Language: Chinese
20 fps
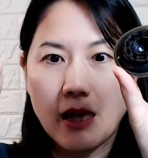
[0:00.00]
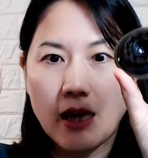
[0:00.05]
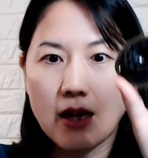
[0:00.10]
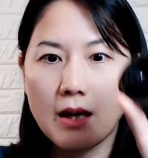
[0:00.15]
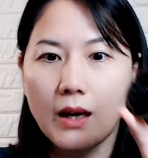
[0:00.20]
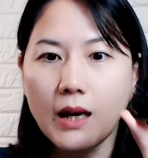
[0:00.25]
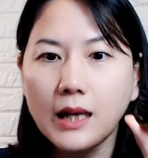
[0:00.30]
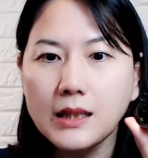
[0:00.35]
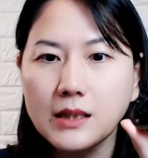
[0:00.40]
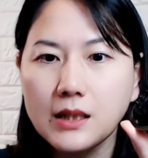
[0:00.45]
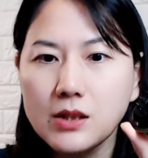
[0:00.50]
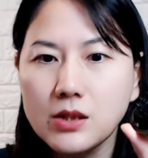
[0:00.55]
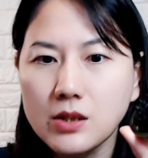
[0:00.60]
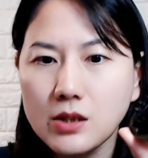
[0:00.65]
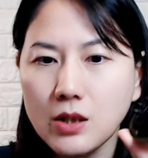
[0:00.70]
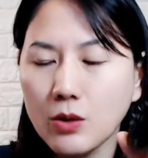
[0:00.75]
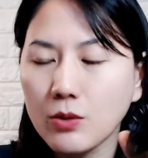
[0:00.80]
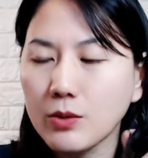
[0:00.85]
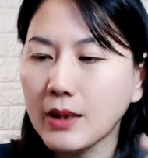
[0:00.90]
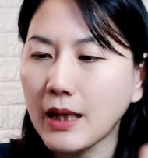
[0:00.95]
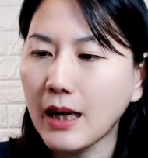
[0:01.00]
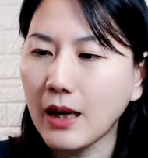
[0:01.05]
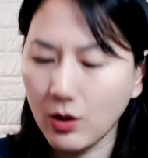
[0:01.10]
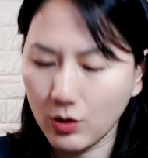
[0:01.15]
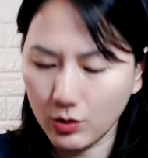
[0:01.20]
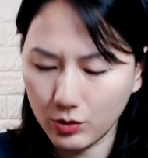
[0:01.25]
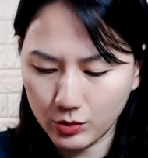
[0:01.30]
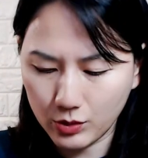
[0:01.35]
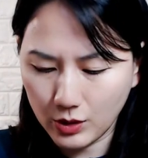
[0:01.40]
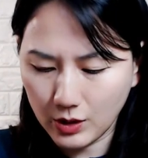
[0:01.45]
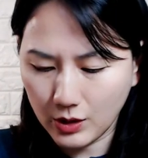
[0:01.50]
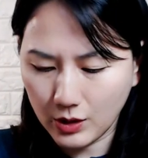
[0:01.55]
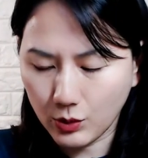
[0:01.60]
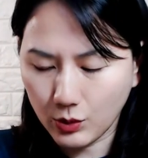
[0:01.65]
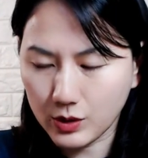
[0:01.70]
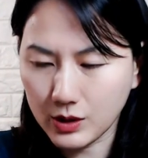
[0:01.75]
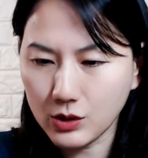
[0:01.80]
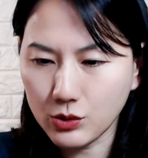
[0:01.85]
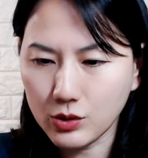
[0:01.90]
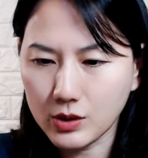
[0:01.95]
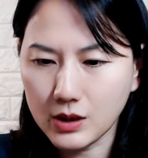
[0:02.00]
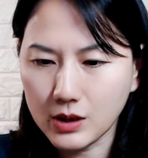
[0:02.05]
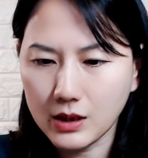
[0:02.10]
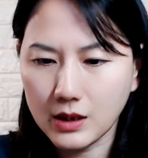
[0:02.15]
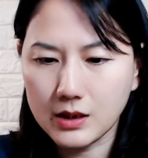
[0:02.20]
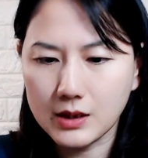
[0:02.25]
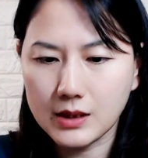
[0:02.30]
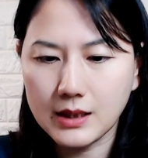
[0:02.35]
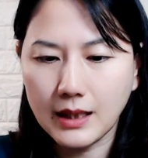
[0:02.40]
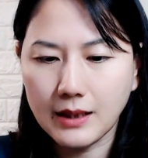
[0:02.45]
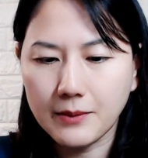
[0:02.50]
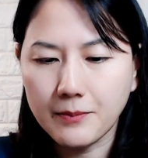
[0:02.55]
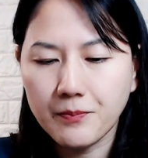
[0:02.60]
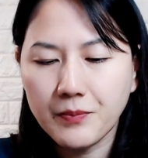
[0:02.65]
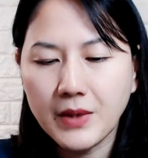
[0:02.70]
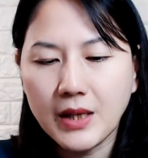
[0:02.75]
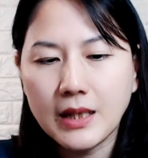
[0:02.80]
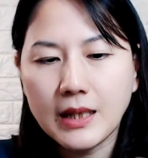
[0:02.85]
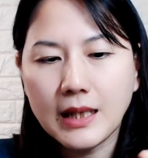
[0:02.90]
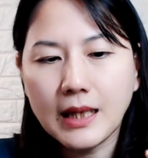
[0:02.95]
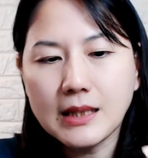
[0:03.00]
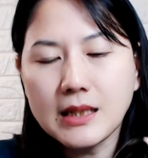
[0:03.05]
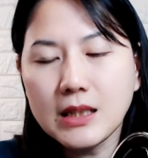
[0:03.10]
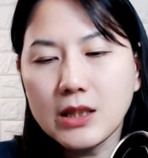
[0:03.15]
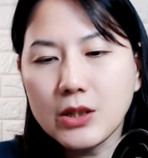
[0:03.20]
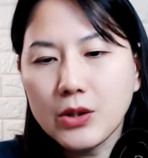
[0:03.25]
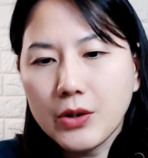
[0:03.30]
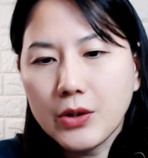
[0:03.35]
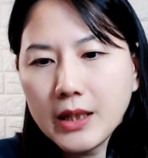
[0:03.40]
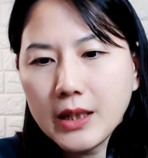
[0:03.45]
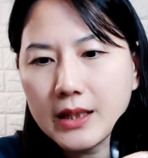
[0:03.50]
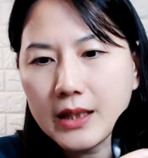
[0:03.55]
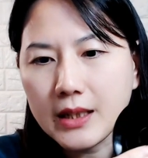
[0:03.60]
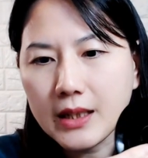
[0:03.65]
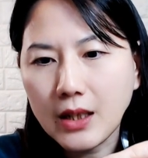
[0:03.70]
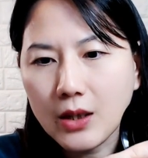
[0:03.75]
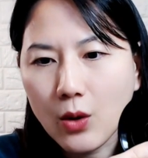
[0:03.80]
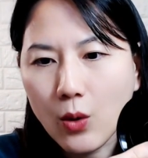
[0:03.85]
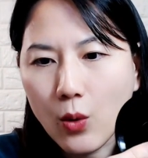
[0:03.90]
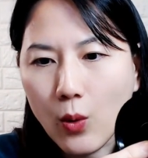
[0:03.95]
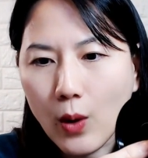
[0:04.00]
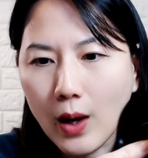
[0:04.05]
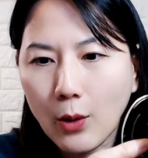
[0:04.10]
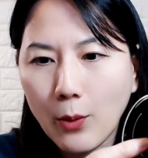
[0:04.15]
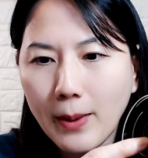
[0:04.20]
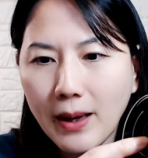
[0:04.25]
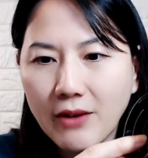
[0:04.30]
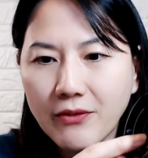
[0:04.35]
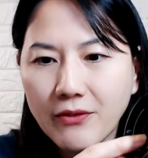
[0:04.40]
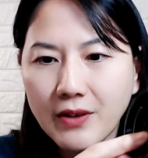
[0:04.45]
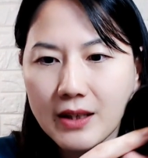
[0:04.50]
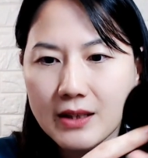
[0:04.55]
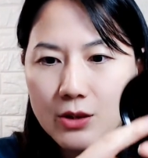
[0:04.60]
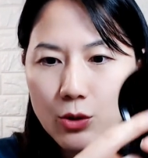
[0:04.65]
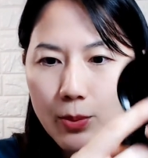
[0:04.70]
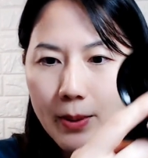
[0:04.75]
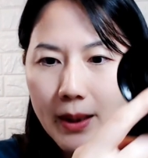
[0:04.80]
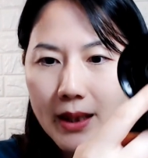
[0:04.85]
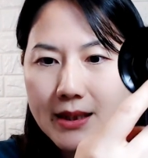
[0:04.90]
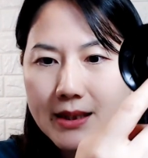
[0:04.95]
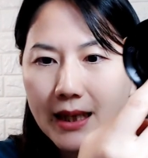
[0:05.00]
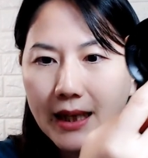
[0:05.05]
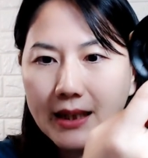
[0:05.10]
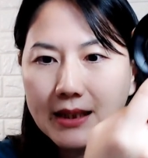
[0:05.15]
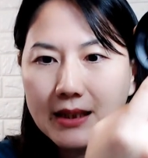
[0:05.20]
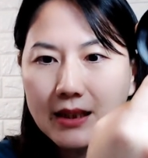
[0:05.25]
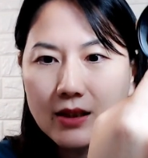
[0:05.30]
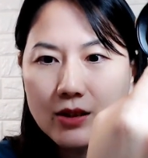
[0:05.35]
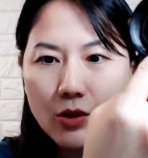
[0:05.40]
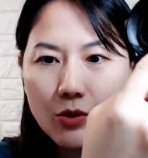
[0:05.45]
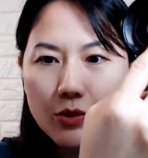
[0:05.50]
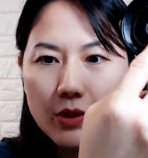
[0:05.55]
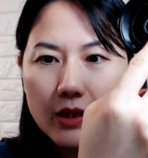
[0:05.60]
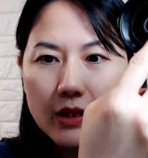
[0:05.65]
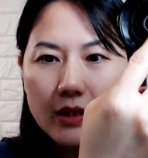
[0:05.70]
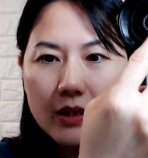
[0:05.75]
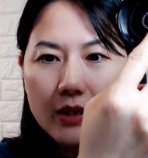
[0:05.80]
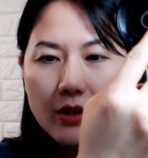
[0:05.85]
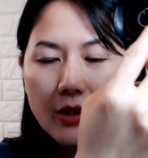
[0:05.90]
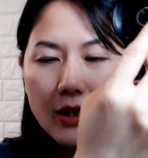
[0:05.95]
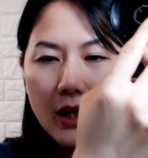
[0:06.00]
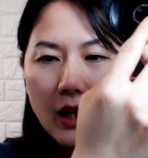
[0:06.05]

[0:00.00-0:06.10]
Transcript: 然后它这个收纳哦，我真的觉得这个很赞。它这里有一个那个环，我把它放，我把它塞这个洞里，你看